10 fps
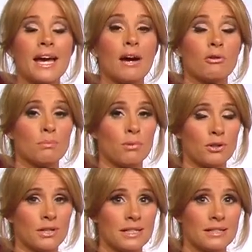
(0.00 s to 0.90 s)
Harry
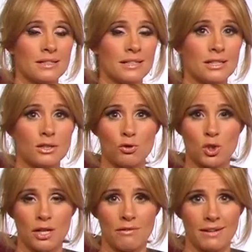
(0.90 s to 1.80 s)
Potter ist
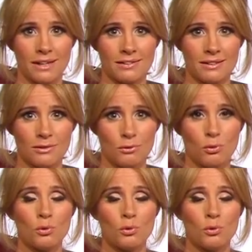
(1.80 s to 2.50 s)
inzwischen erwachsen